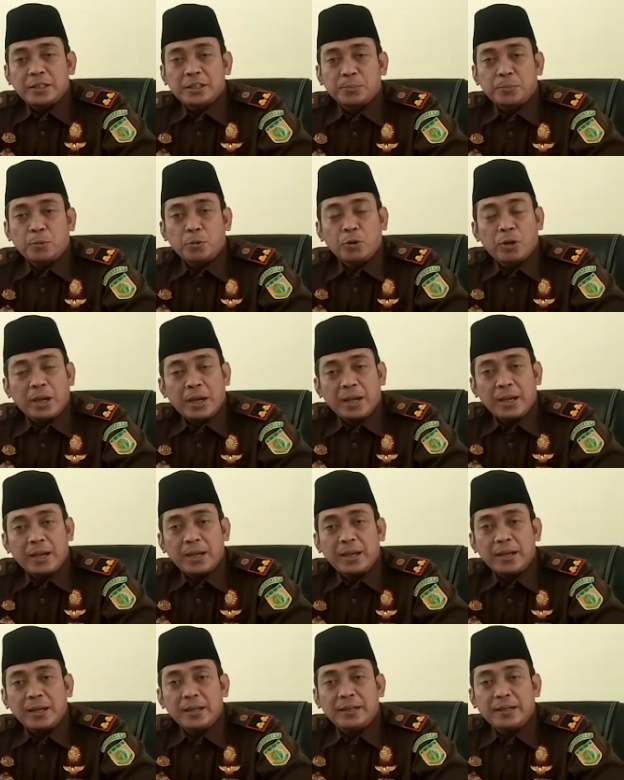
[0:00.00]

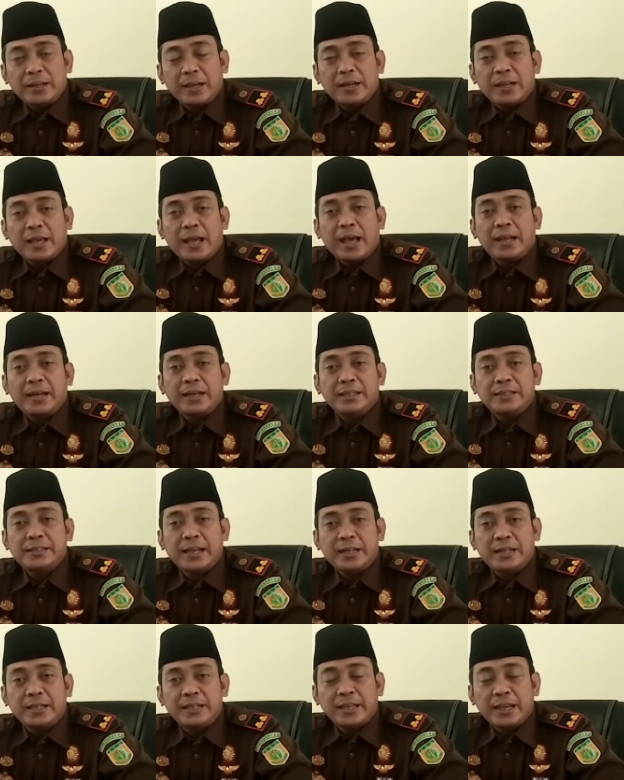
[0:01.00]
Semoga dengan hari
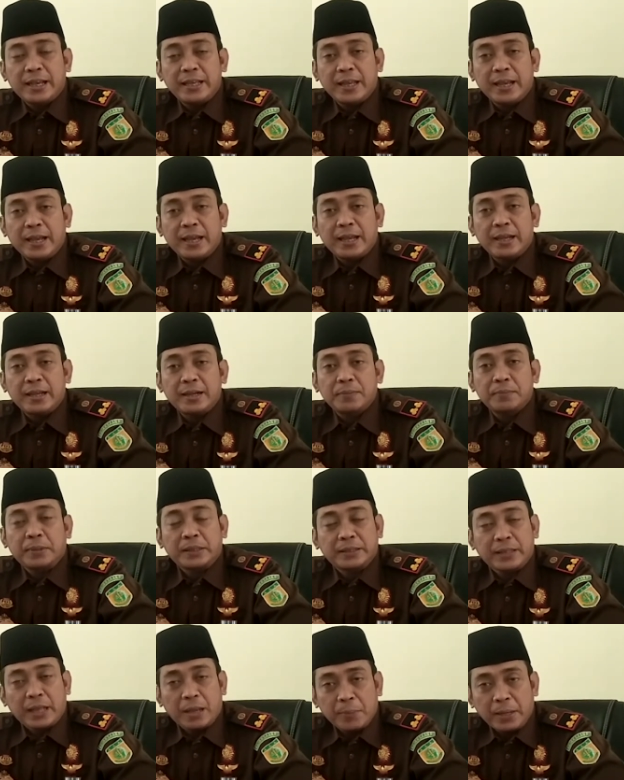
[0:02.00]
jadinya yang
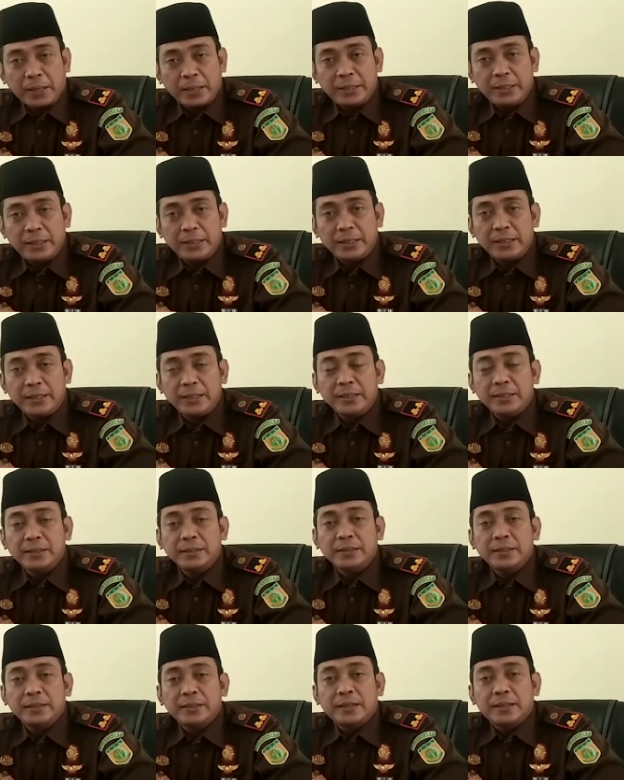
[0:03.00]
pertama ini,
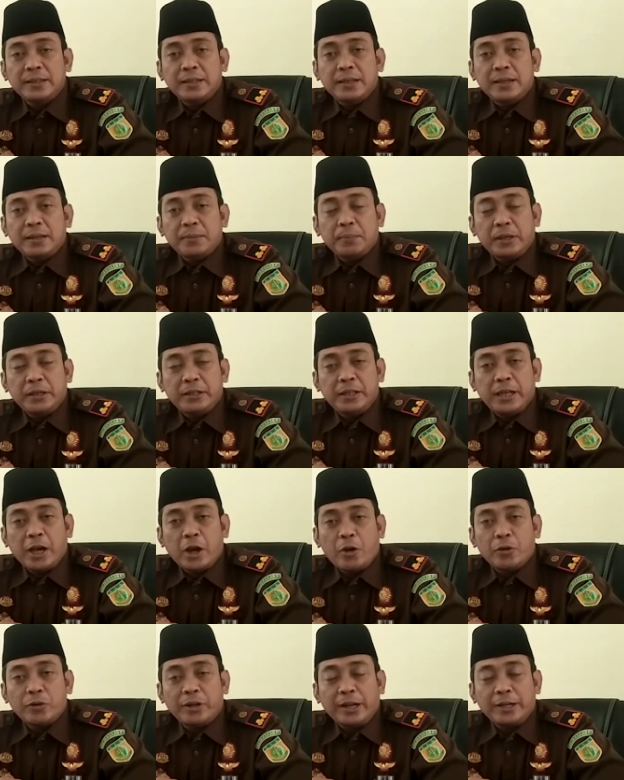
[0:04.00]

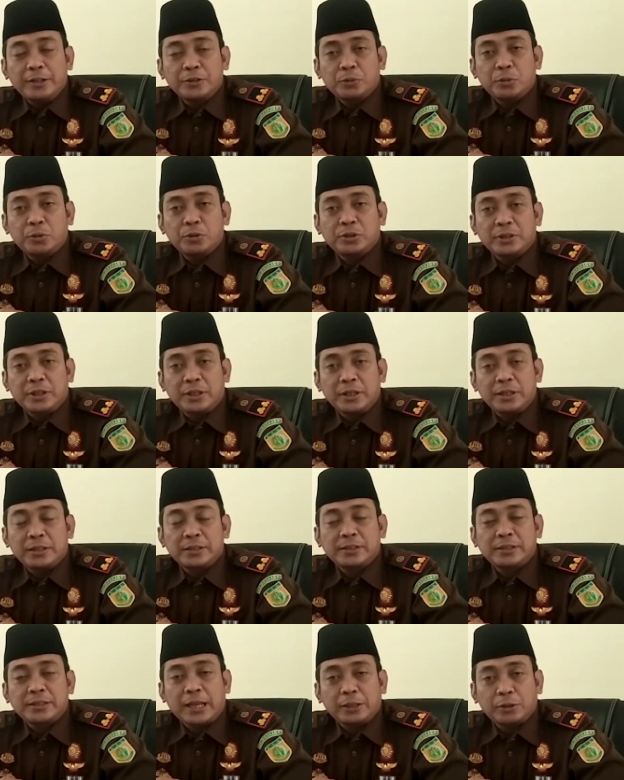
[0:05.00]
media online
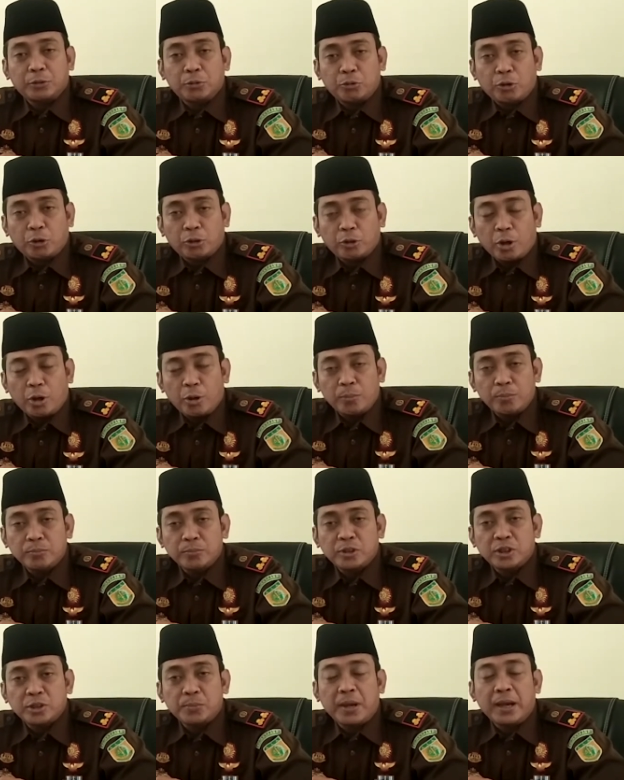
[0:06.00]

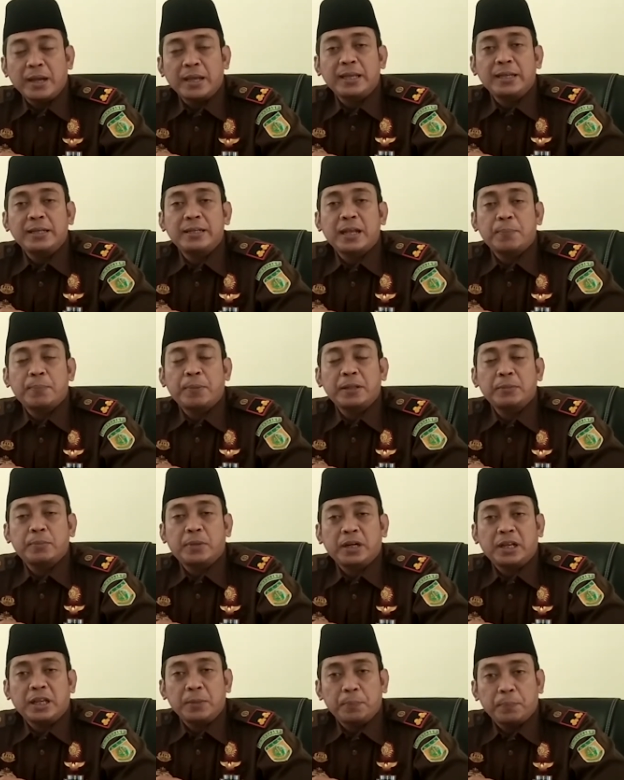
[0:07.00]
sulsel1.com semakin dapat
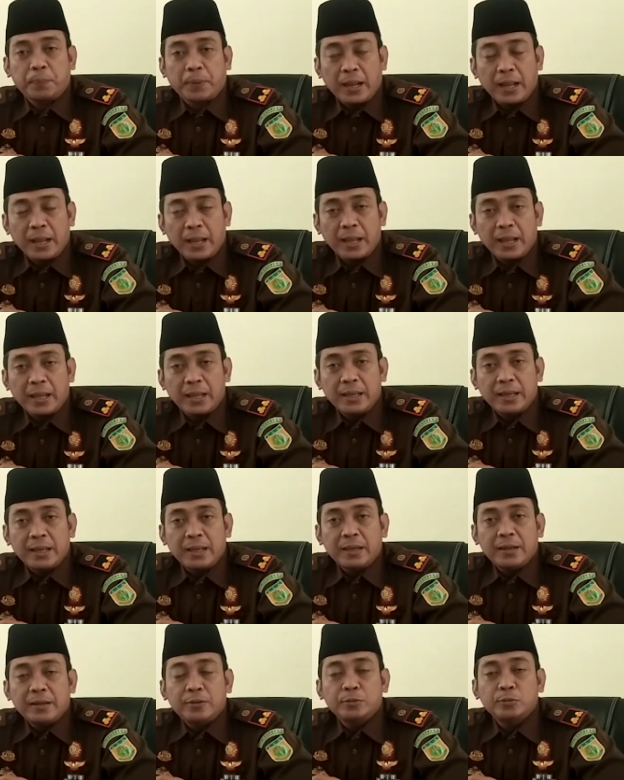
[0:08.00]
berkiprah
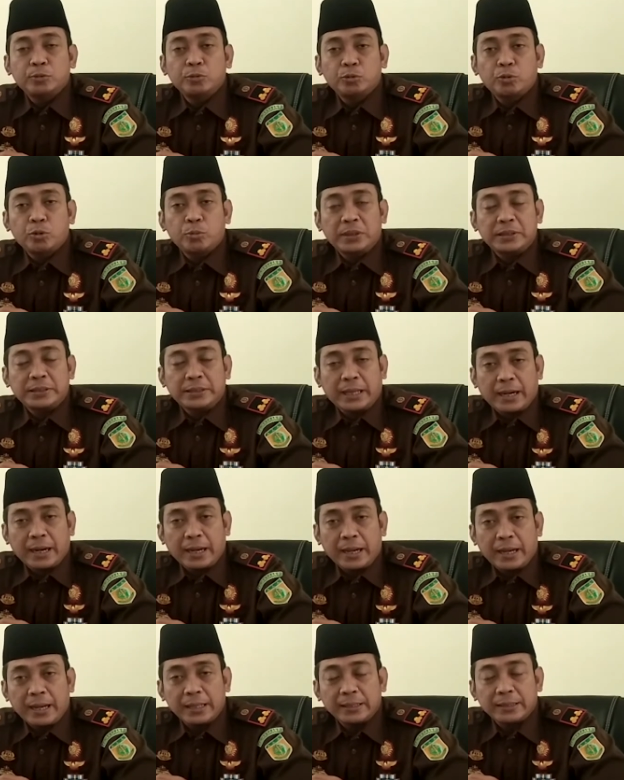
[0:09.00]
untuk
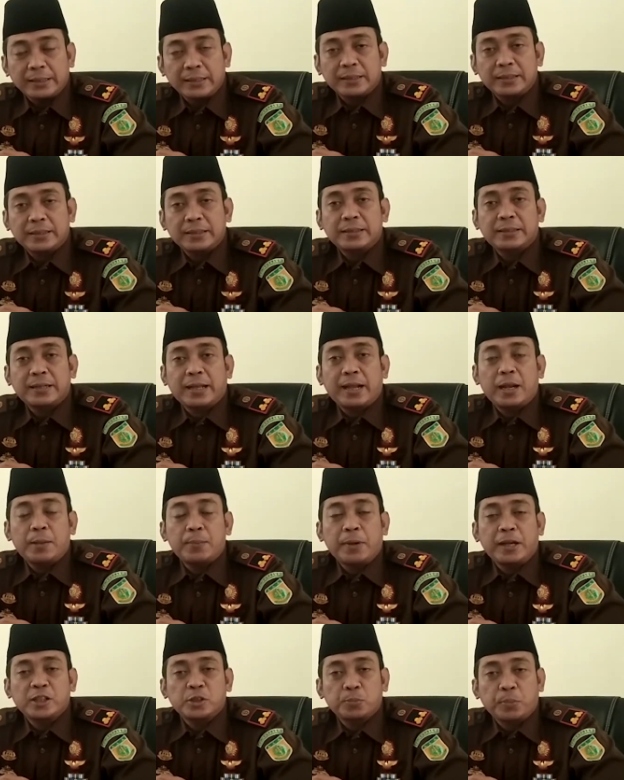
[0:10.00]
masyarakat
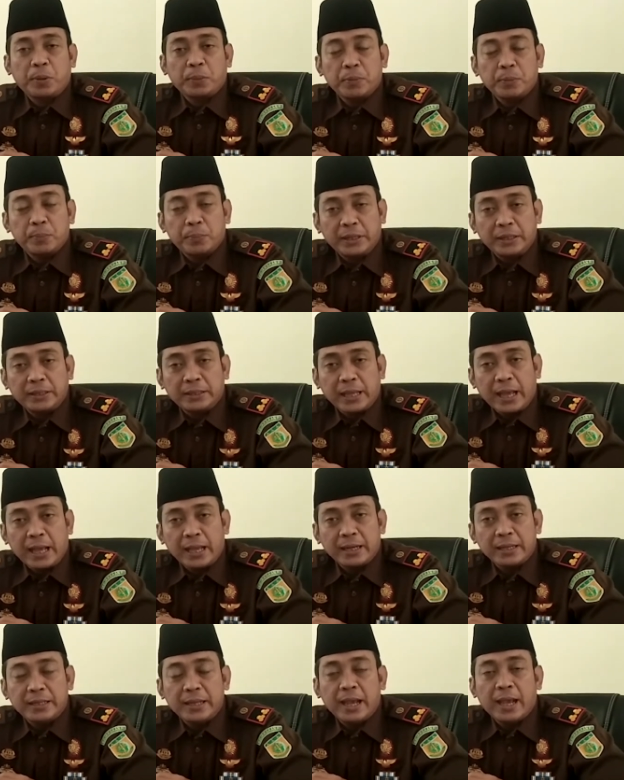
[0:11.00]
dalam aspek
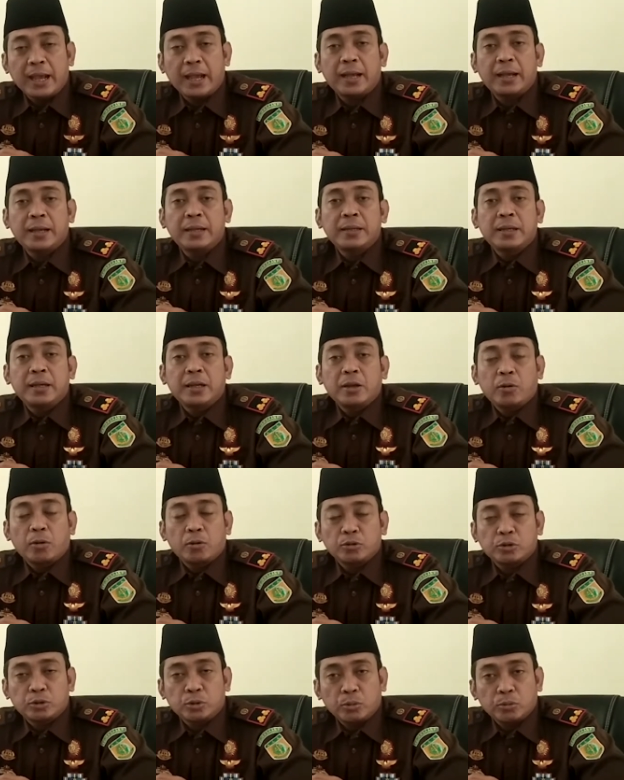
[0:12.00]
pemberitaan yang
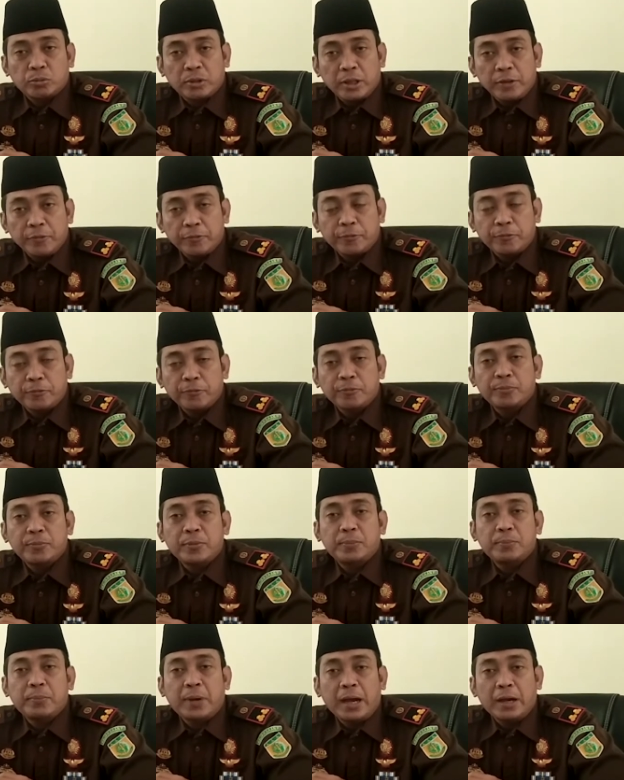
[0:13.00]
konstruktif,
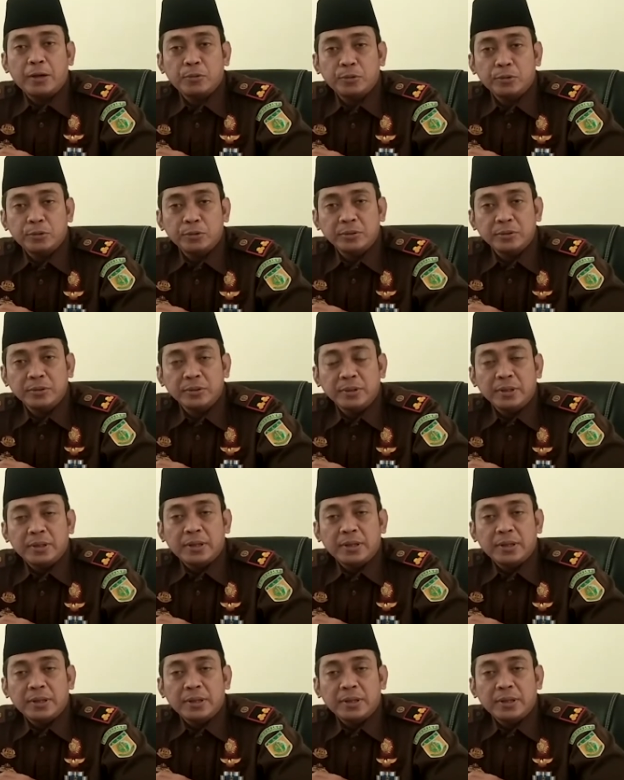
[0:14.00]
membangun,